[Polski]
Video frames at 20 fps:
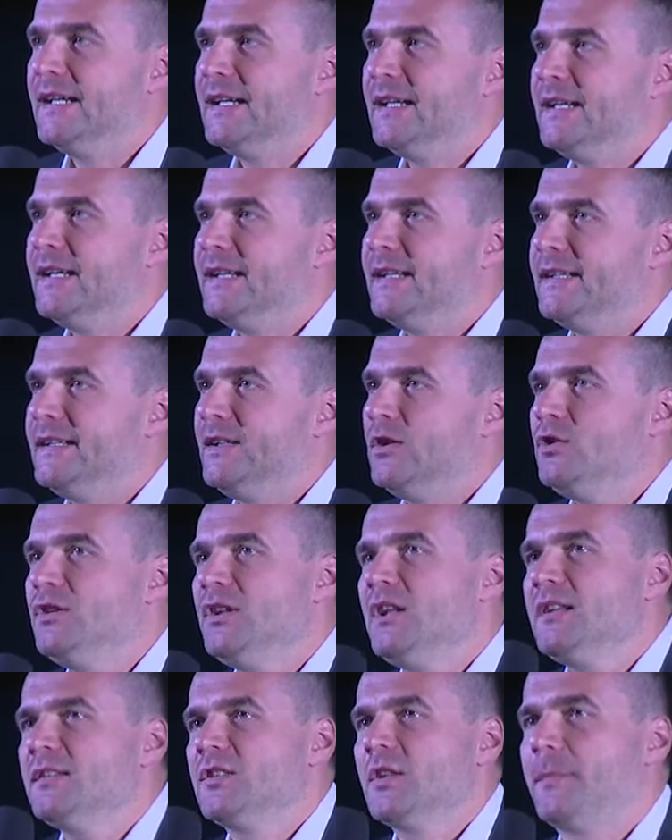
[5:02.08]
e, no
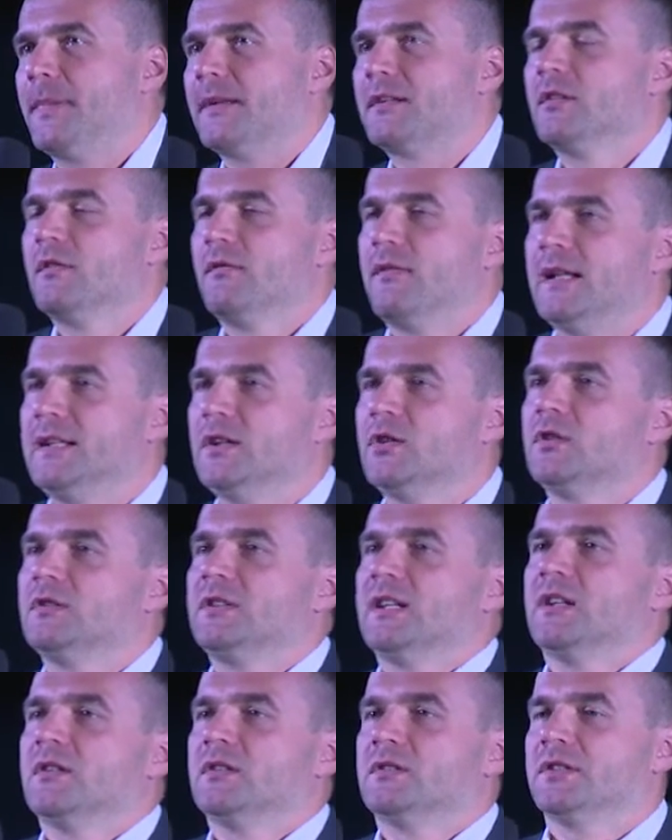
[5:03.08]
nie jest dopasowane do
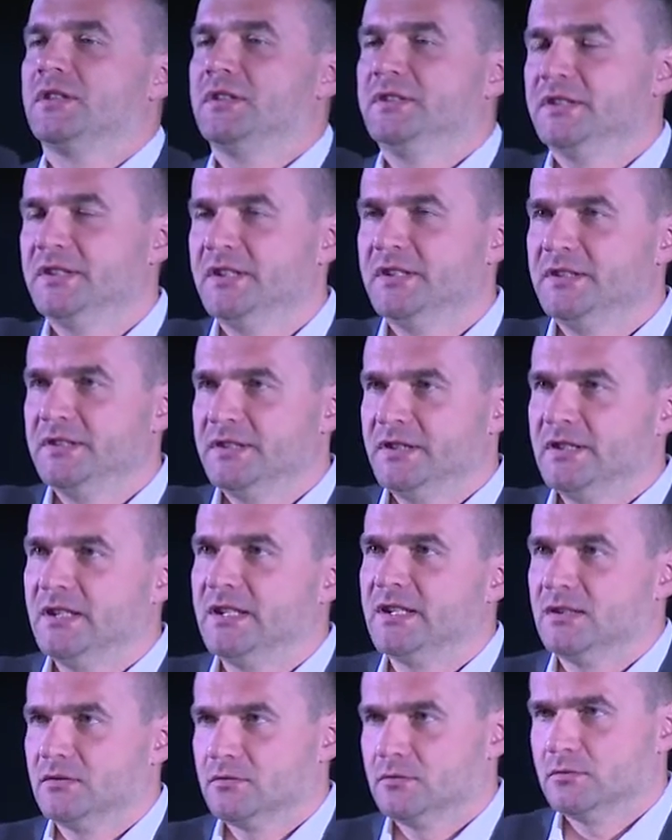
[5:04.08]
tego, co się dzieje dzisiaj
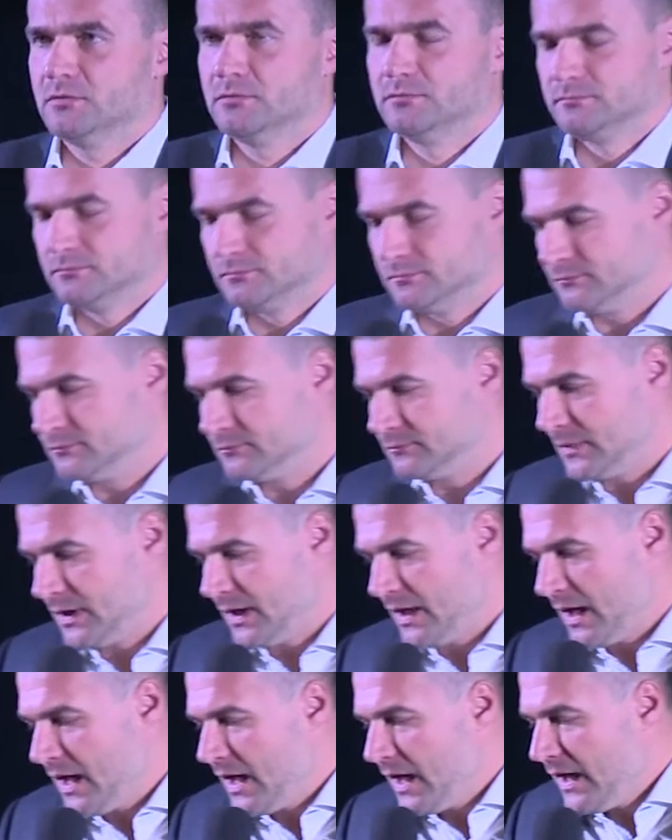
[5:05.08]
na rynku.
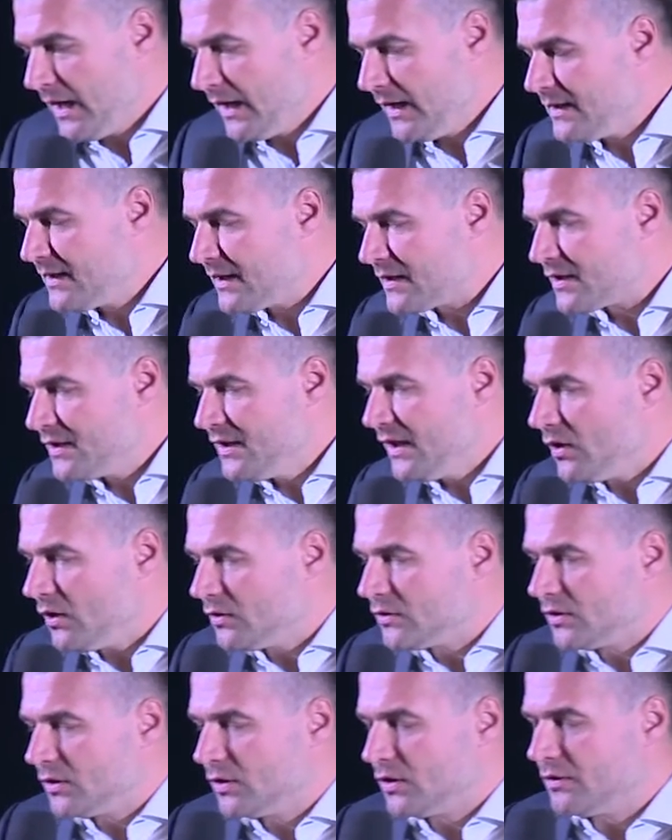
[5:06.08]
I też nie
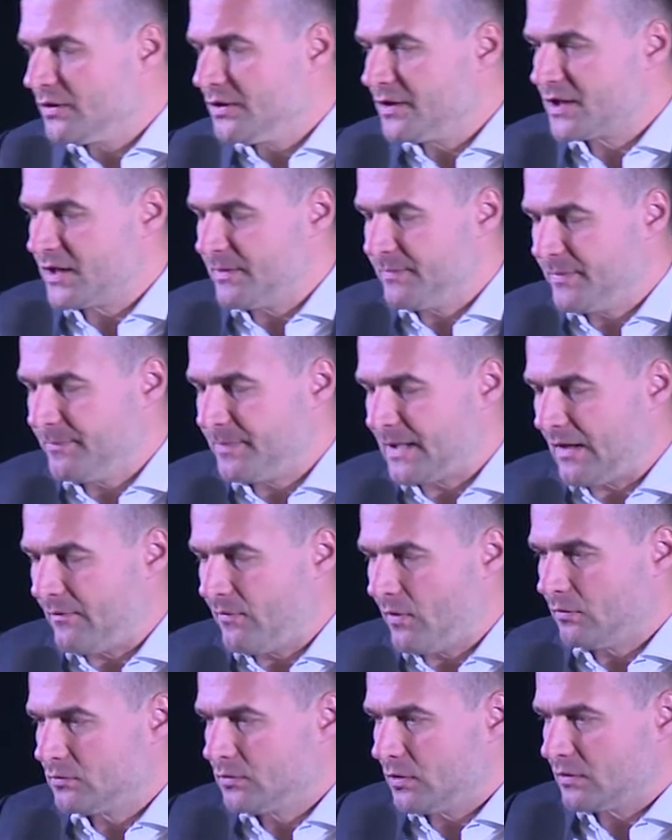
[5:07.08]
o to chodzi, żeby
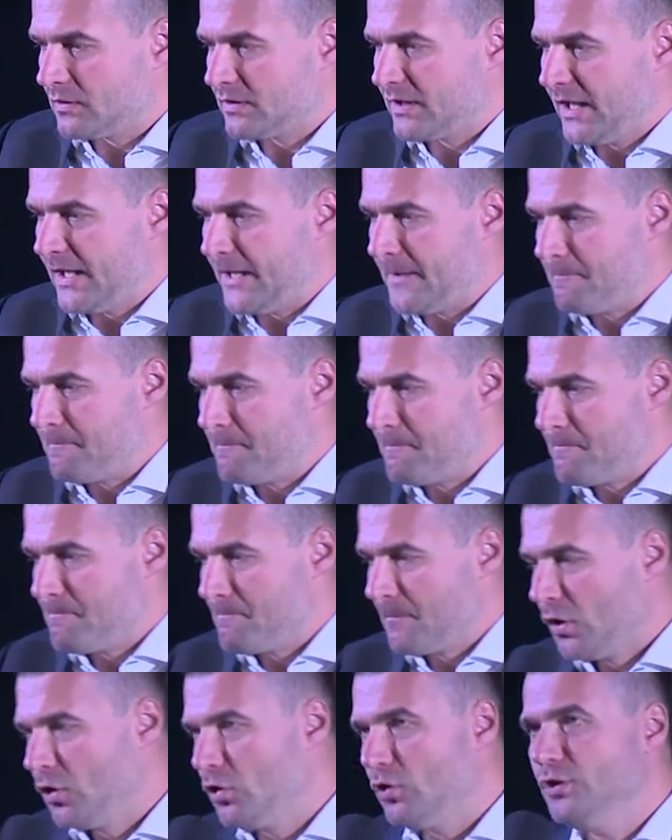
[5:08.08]
prawo autorskie
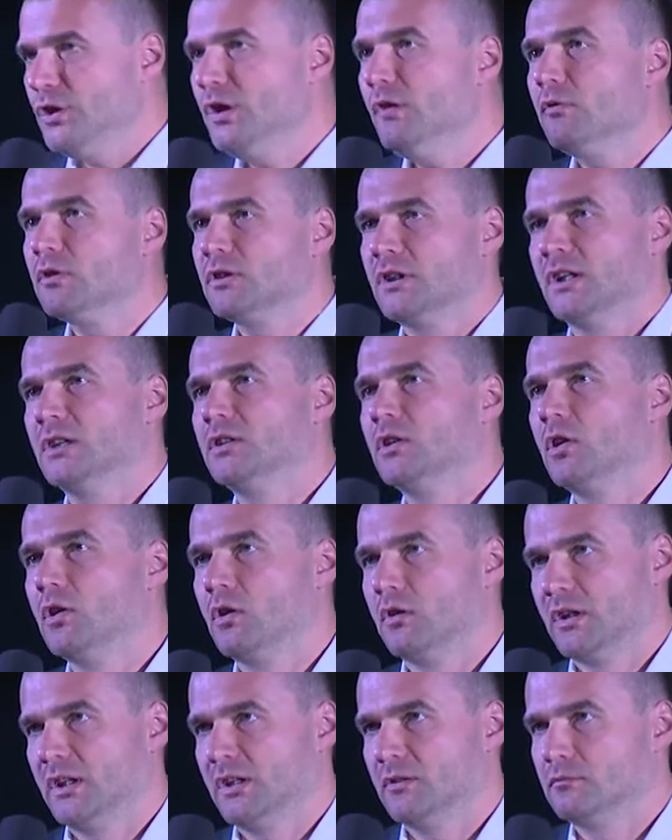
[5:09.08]
goniło
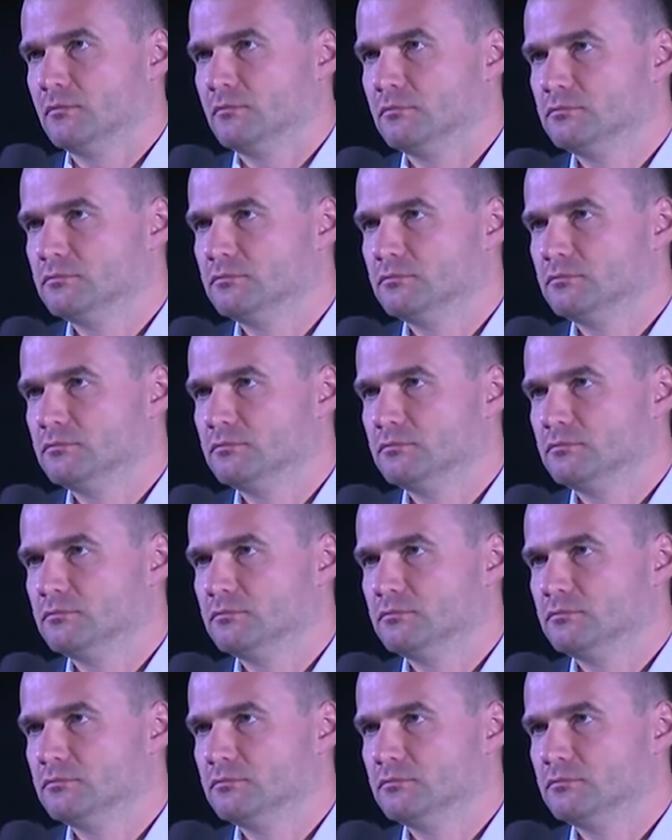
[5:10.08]
technologię.